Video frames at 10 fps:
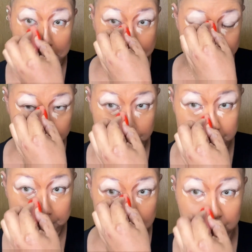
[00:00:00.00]
そうい
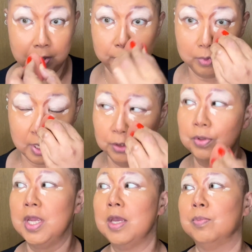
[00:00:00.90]
うあとはえっと
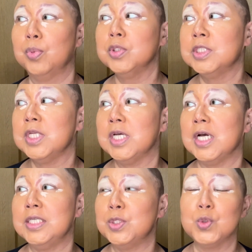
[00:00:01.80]
ねボッシーが
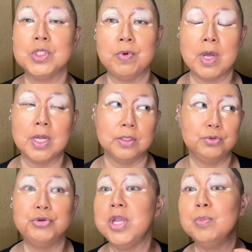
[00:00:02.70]
一押しは
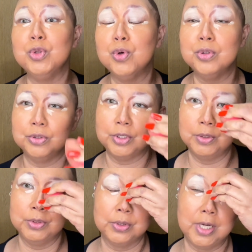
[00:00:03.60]
ドリームドールってい
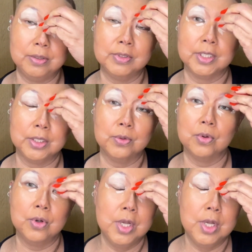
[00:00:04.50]
う人がいるんだけど